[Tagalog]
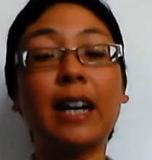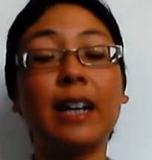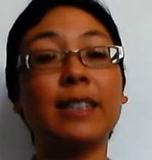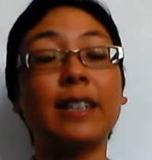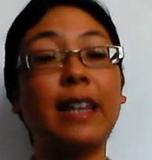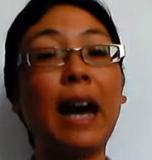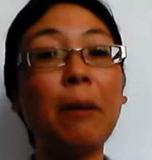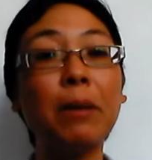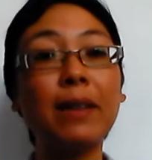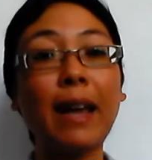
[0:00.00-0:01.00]
Kasi ang
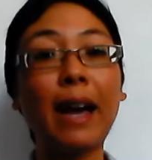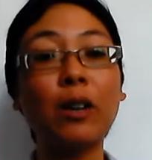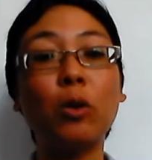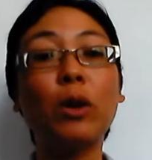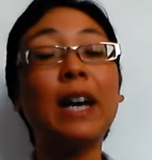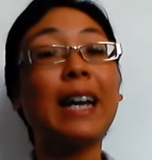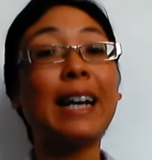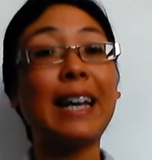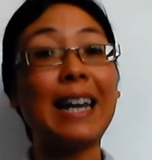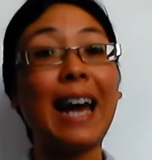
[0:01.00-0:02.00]
daming tayo,
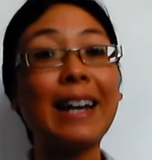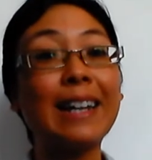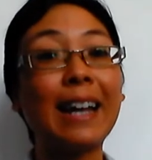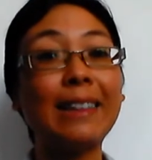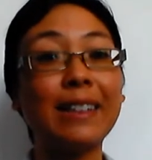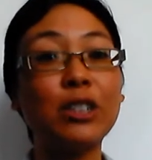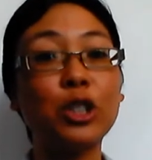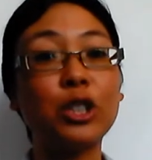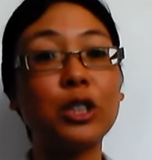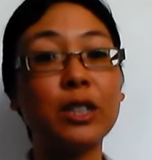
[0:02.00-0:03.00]
kilala natin
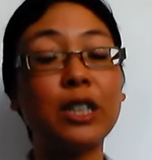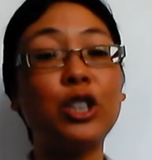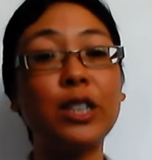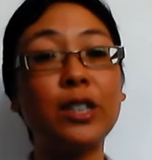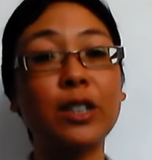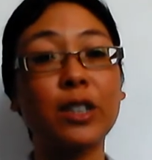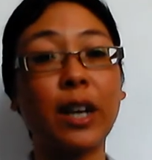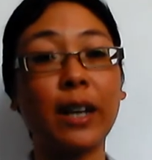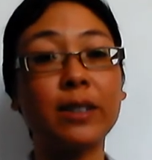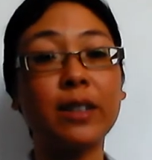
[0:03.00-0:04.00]
si Jesus
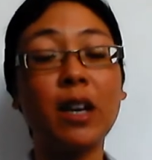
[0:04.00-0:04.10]
Christ.